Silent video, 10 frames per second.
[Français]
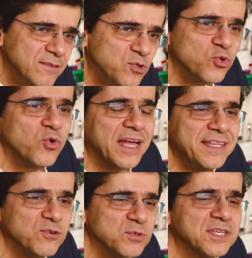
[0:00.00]
taux, à
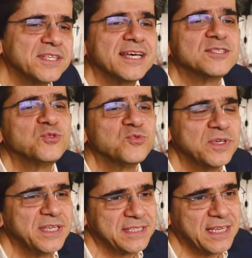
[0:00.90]
des concentrations
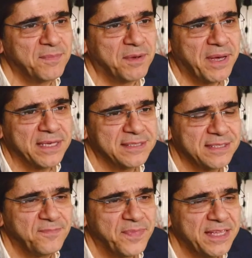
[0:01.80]
extrêmement basses,
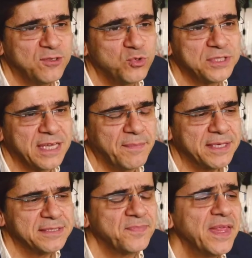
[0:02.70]
à des doses très
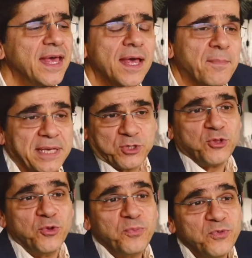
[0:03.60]
basses.
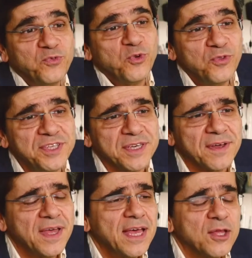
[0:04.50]
Personne ne peut vous le dire.
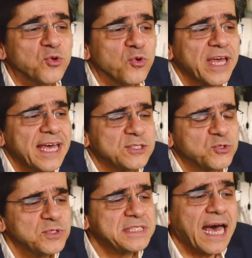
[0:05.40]
Donc, est-ce
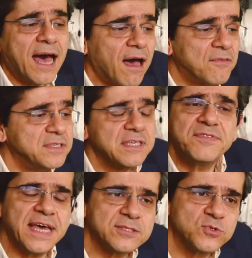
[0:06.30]
que ça a des
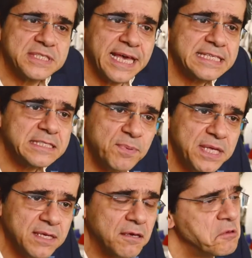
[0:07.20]
effets Est-ce que ça
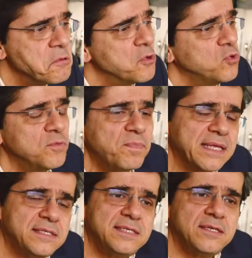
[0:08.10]
explique une
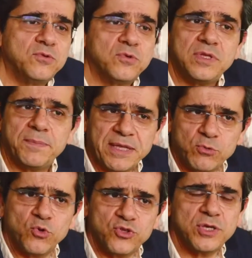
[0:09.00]
partie des
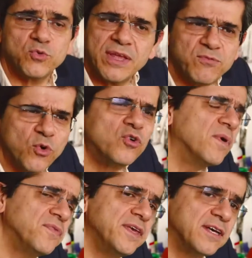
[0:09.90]
pathologies qu'on a vu
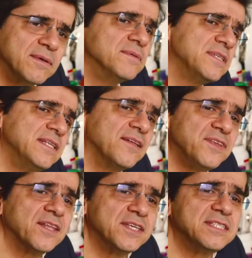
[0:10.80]
augmenter quand même ces
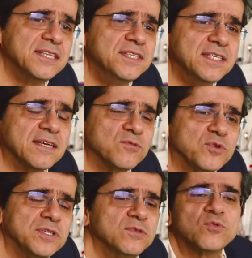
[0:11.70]
dernières décennies, hein,
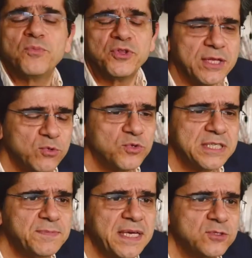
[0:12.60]
donc qui ont peut-être d'autres
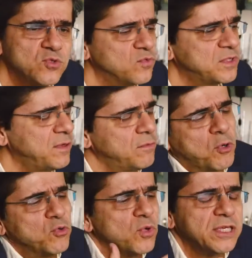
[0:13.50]
explications. Vous
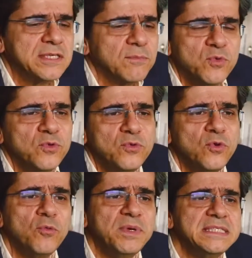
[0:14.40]
prenons l'exemple de,
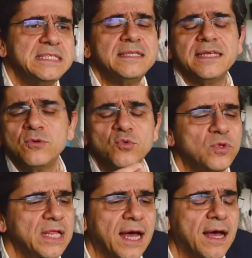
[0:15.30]
l'obésité ou
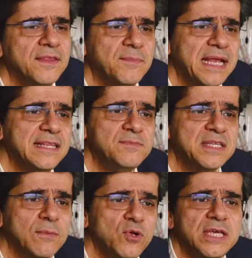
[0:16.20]
de la, des maladies
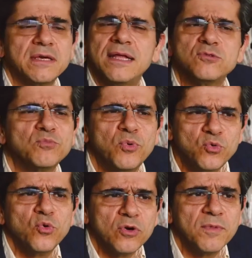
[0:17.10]
métaboliques. Elles ont
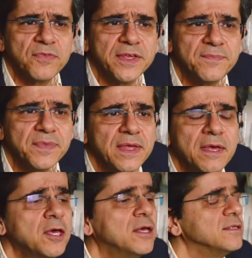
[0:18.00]
beaucoup augmenté.
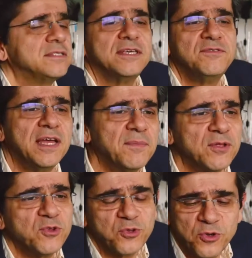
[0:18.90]
C'est
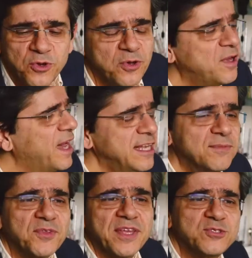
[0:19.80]
évidemment notre euh,
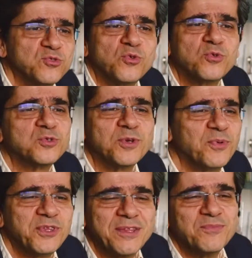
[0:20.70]
alimentation. On consomme
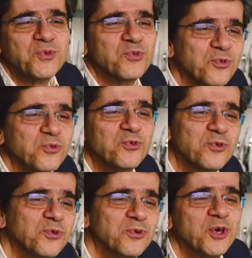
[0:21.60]
peut-être beaucoup trop
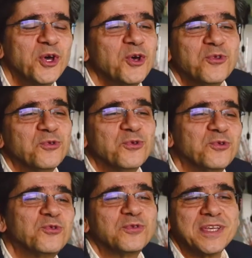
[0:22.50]
de,
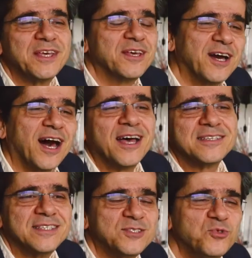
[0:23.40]
de choses euh,
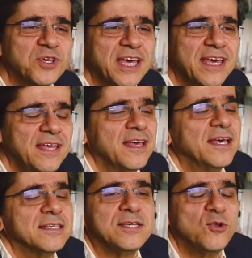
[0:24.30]
grasses et sucrées.
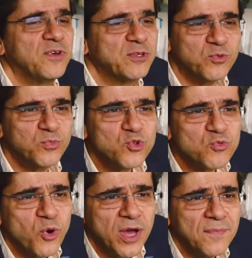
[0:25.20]
C'est le fait qu'on bouge
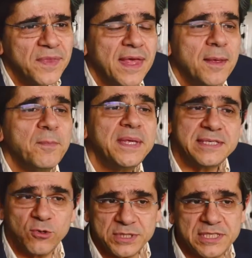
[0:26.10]
moins. Mais
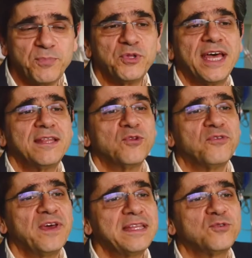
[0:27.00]
c'est aussi peut-être le
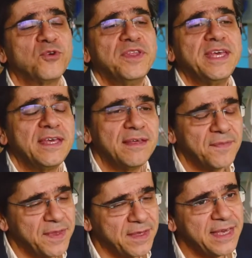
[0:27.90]
fait qu'on est
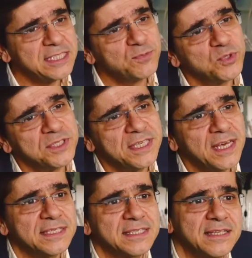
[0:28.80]
euh, exposé
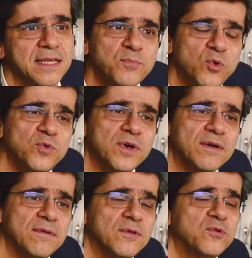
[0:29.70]
à certains
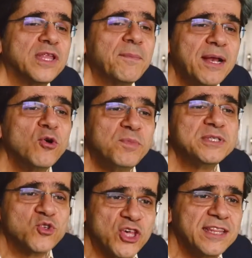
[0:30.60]
polluants qu'on appelle
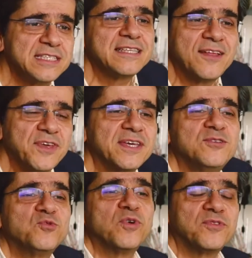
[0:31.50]
obésogènes, c'est-à-dire
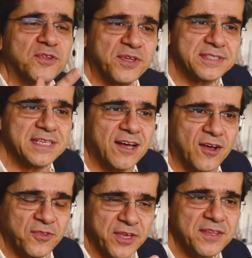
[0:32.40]
qui ont tendance à
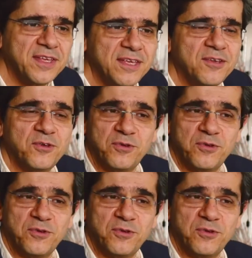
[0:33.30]
entraîner,